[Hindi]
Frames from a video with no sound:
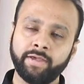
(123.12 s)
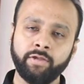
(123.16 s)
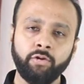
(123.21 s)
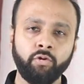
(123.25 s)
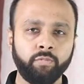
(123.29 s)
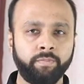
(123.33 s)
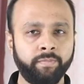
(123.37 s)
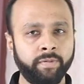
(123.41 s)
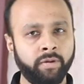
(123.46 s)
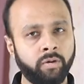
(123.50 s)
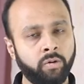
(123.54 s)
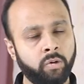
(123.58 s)
के
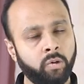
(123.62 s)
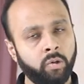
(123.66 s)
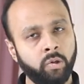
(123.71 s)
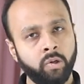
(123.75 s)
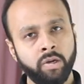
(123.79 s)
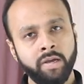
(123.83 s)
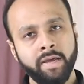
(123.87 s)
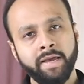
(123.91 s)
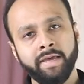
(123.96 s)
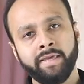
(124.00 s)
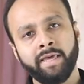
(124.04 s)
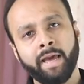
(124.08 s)
रूप में हो
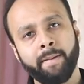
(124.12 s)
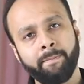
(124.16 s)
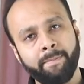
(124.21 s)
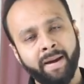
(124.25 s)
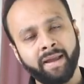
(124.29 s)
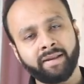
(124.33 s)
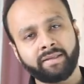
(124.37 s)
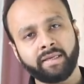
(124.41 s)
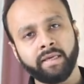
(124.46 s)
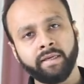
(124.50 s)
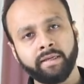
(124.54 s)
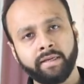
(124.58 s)
या
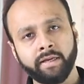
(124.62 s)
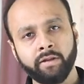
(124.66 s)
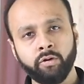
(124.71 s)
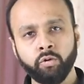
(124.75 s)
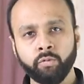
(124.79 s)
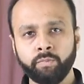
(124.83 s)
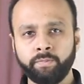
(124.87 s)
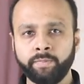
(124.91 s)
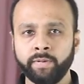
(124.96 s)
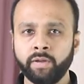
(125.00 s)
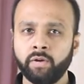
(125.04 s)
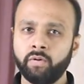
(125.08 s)
पार्किंग के
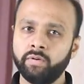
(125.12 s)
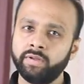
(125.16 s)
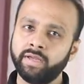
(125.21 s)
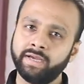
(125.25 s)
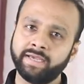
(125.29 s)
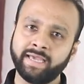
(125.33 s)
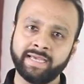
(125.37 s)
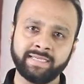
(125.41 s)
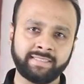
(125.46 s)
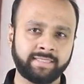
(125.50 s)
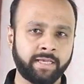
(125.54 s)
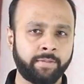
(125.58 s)
रूप में हो या
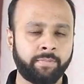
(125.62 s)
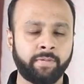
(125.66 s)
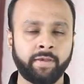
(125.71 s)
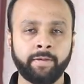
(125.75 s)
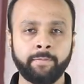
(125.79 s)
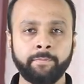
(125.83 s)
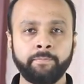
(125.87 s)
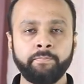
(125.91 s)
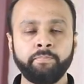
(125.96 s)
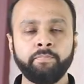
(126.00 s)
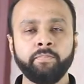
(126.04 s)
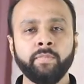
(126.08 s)
कैसे भी
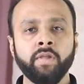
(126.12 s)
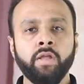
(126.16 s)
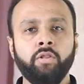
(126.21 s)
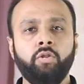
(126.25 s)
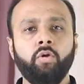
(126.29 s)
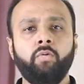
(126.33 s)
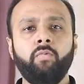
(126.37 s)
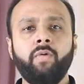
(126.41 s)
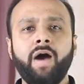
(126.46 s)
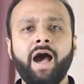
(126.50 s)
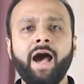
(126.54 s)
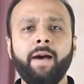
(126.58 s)

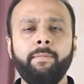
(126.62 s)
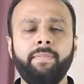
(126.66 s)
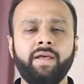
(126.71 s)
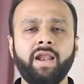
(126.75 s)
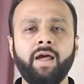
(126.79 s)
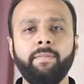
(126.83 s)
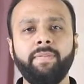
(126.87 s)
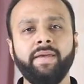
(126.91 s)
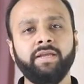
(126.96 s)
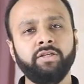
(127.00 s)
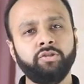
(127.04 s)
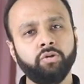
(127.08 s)
तो वहाँ पर
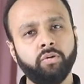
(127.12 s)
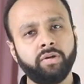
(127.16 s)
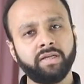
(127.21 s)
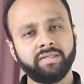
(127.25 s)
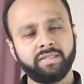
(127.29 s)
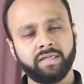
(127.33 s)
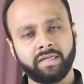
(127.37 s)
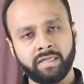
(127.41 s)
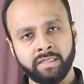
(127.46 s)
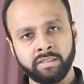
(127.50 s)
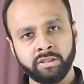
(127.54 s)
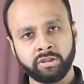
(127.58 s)
आप एक छोटा
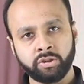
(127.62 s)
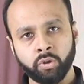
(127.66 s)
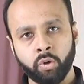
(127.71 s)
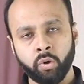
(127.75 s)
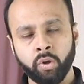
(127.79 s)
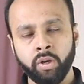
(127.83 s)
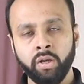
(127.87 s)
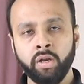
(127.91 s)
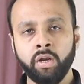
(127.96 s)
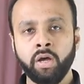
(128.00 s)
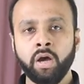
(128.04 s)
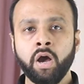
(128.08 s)
सा
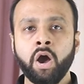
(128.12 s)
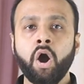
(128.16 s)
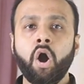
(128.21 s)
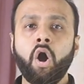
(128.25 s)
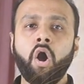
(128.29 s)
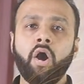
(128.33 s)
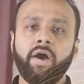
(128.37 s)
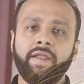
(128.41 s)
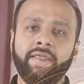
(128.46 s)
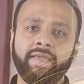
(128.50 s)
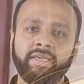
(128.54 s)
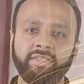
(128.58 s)
कंसोल
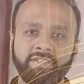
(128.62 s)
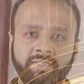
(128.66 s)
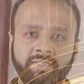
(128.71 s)
और एक